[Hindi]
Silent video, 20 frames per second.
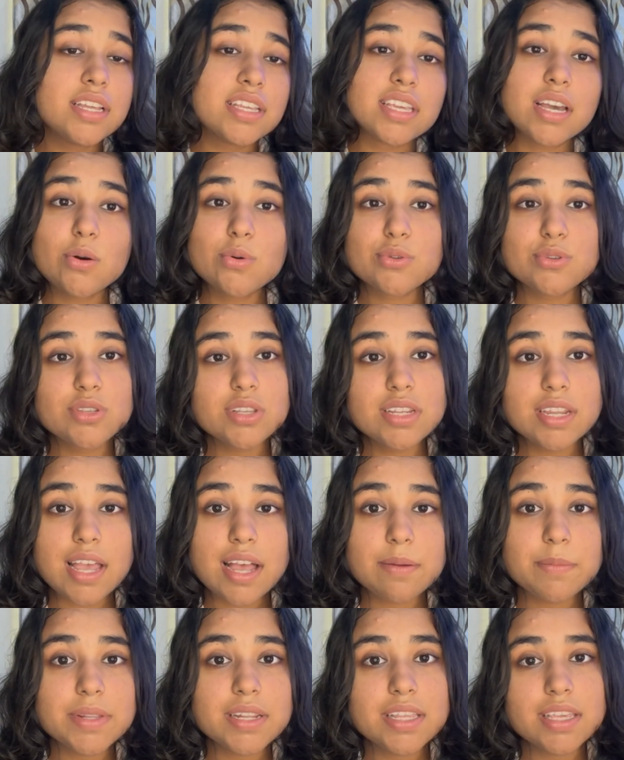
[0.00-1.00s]
या उस दिन
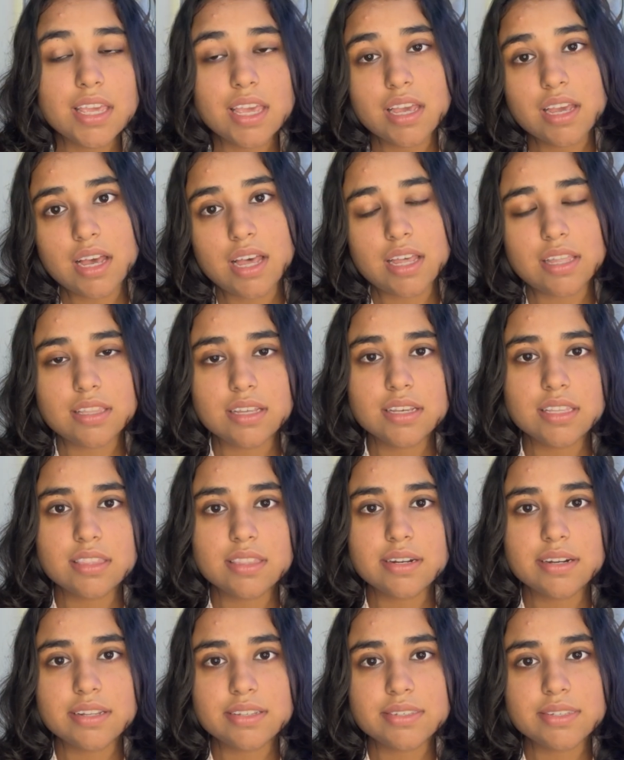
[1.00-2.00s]
यार मैंने ये खाया था
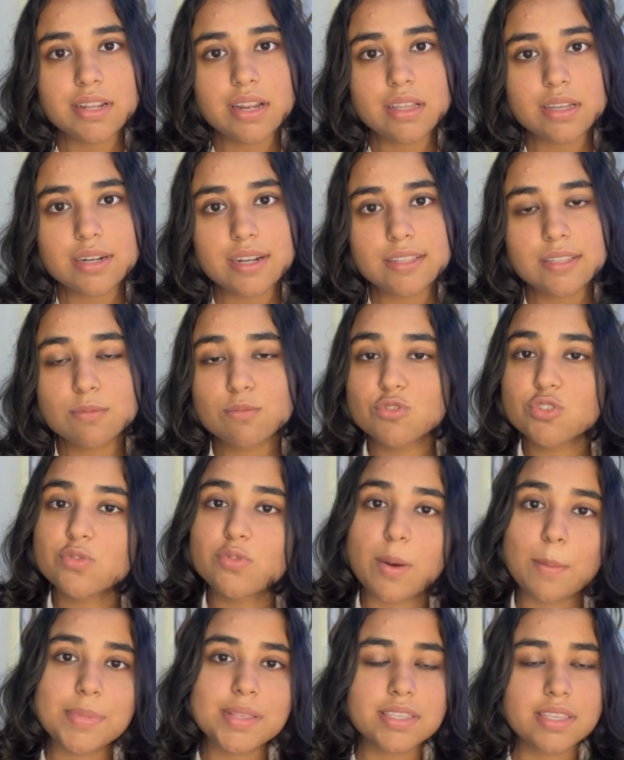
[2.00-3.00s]
कितना टेस्टी लग रहा था मुझे
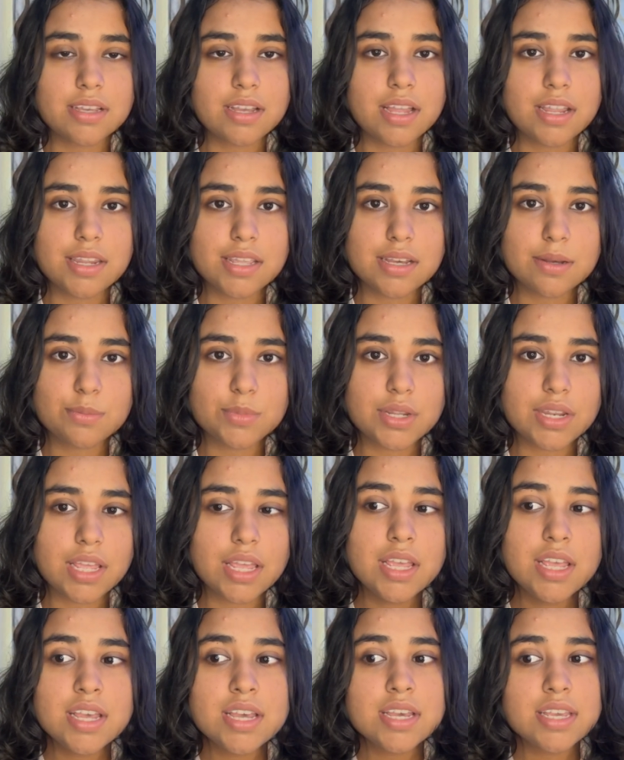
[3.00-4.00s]
वापस से खाने का मन है
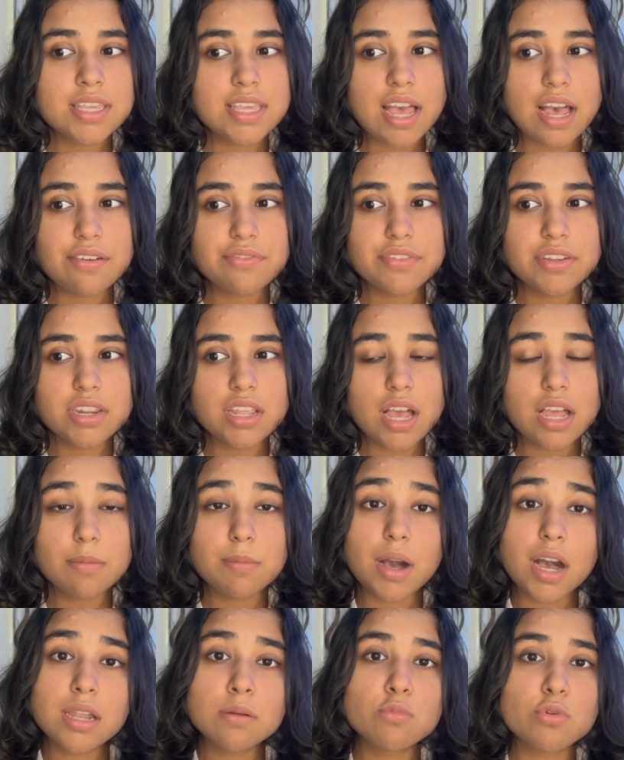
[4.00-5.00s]
या फिर यार
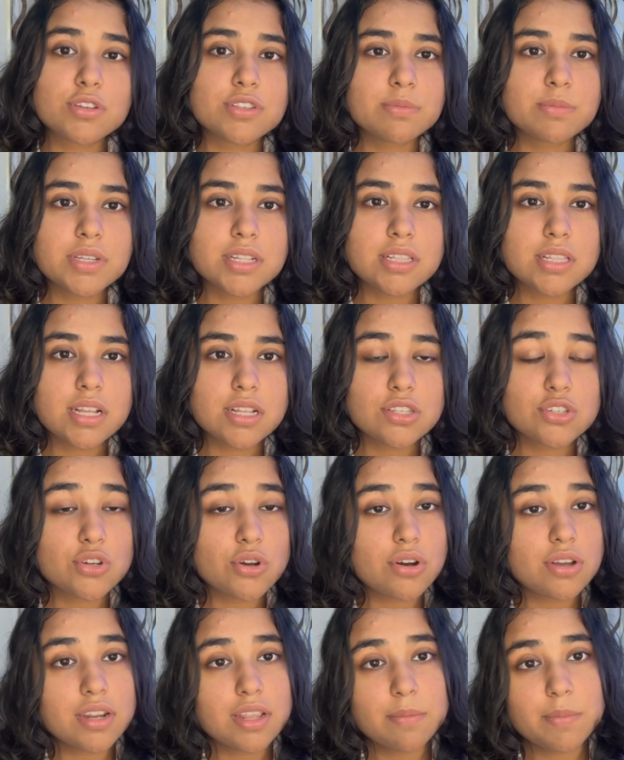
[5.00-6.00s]
बाहर मौसम कितना अच्छा
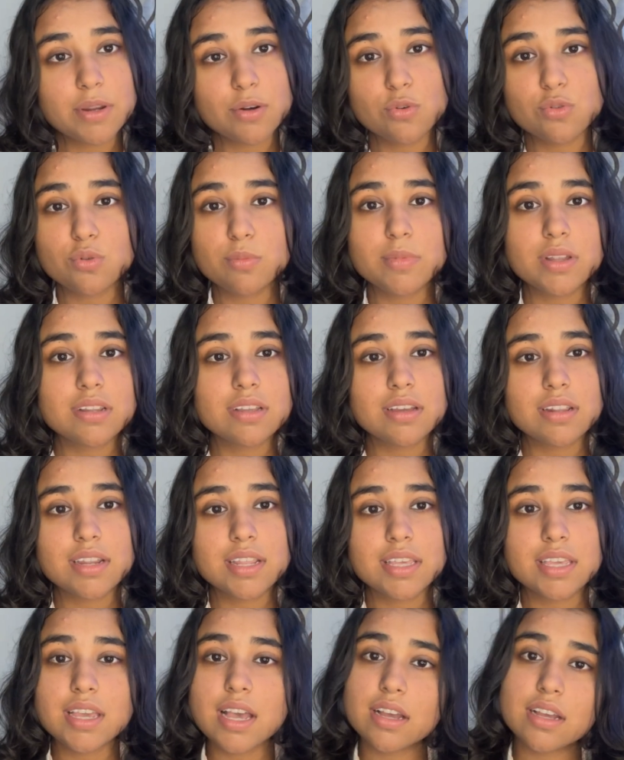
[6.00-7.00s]
हो रहा है मेरे को तो मन कर रहा है
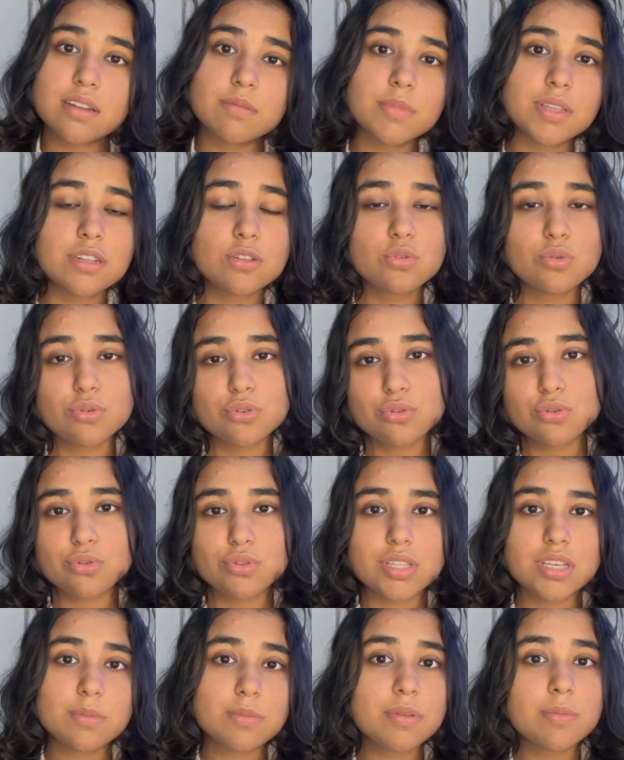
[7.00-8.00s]
कि अगर मेरे दोस्त
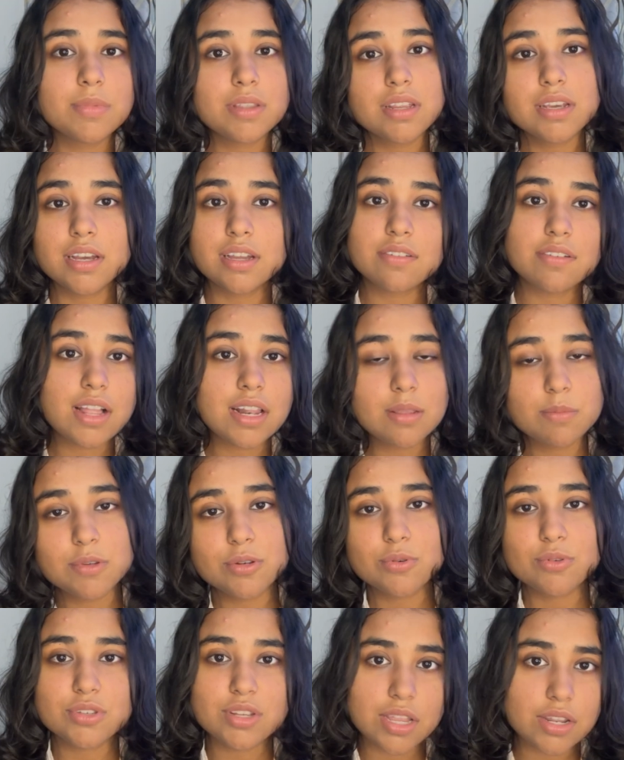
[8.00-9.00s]
होते अभी मेरे घर वाले मेरे
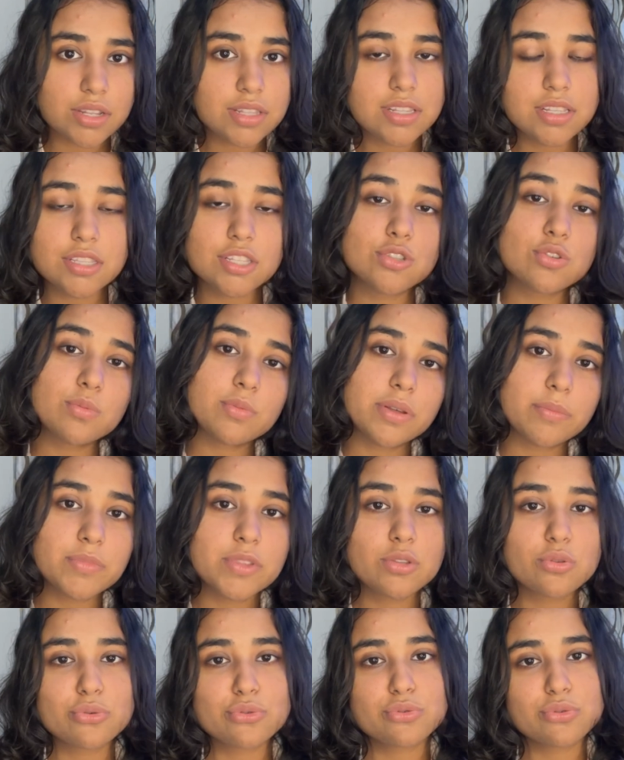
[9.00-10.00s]
को जाने देते तो मैं अपने
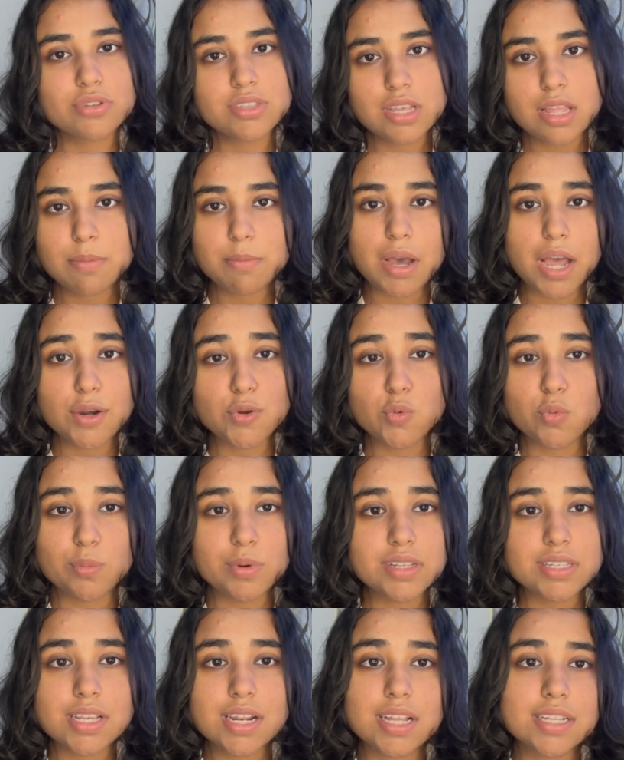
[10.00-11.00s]
दोस्तों के साथ बाहर
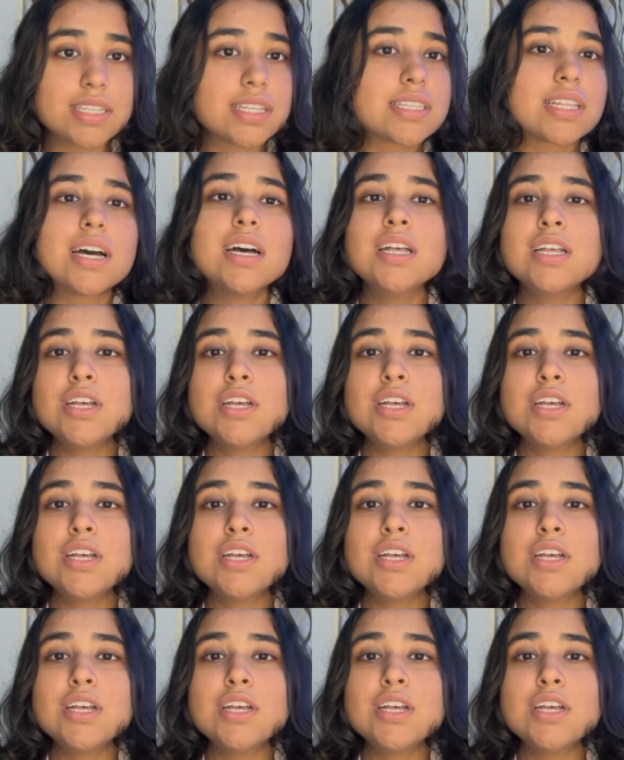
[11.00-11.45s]
घूमने चला जाता